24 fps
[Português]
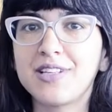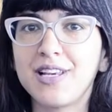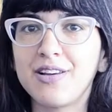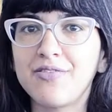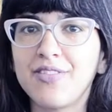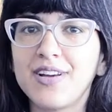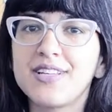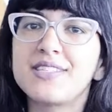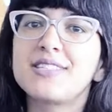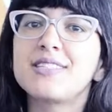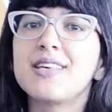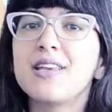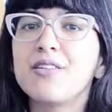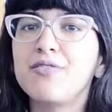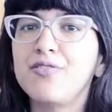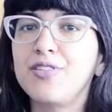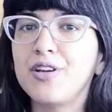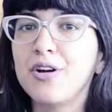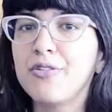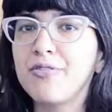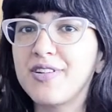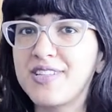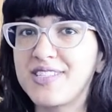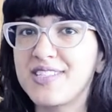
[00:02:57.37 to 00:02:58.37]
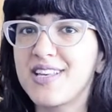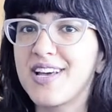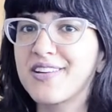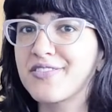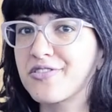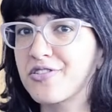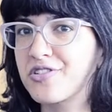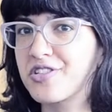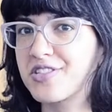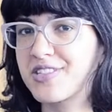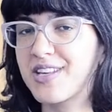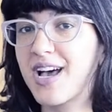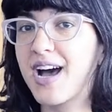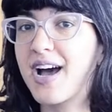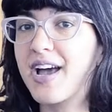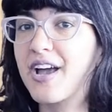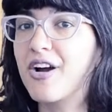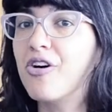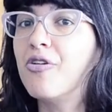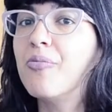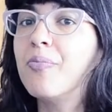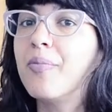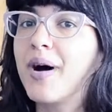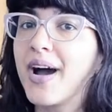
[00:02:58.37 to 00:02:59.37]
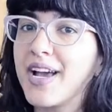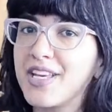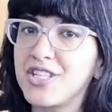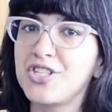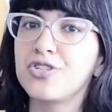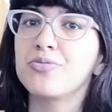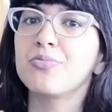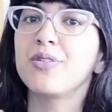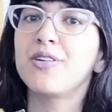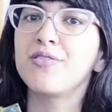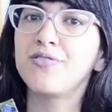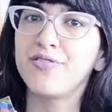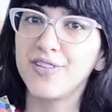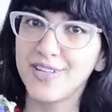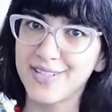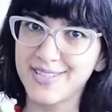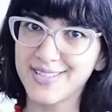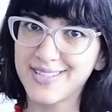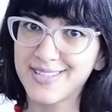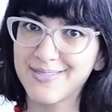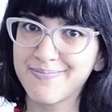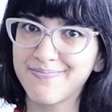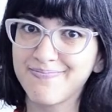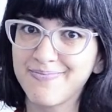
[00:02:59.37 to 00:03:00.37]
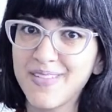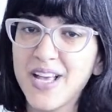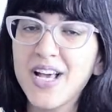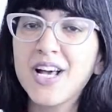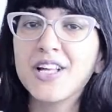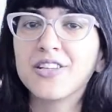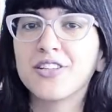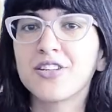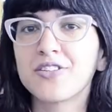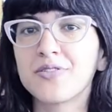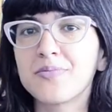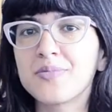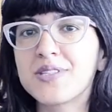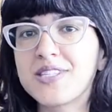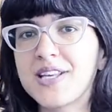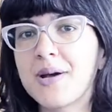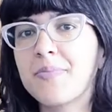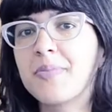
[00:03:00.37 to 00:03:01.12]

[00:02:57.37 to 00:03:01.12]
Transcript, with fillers: Ele vai servir ao exército de Israel mais de uma vez. Nós vamos ser